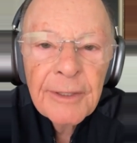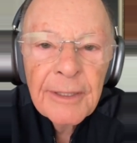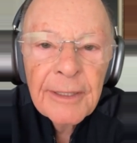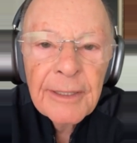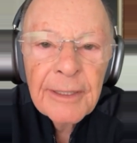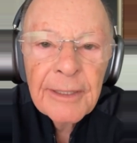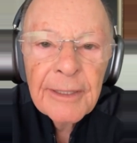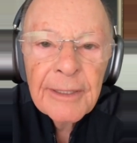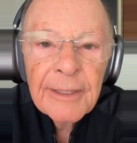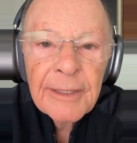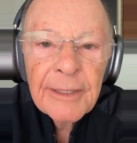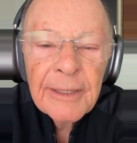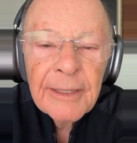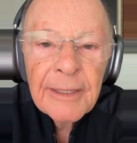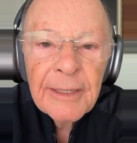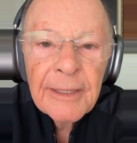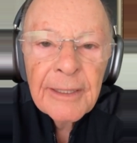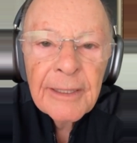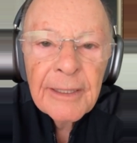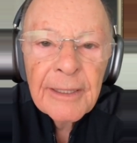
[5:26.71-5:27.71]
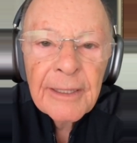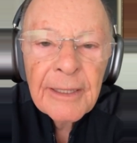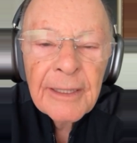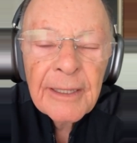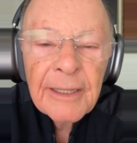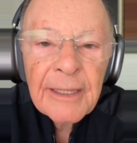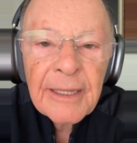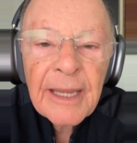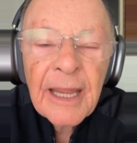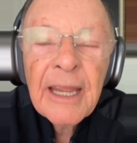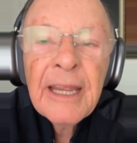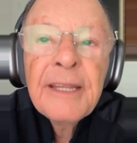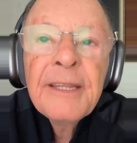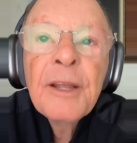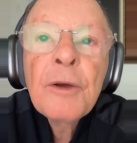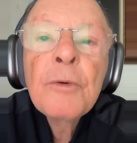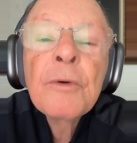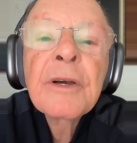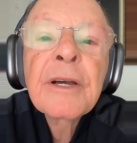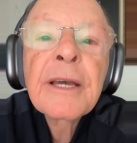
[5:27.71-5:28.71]
qui était
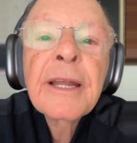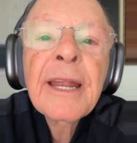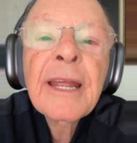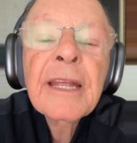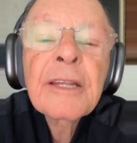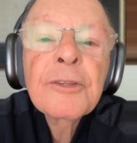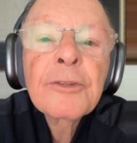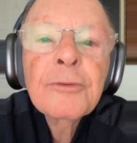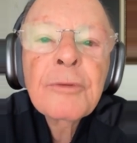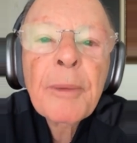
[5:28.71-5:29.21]
annoncé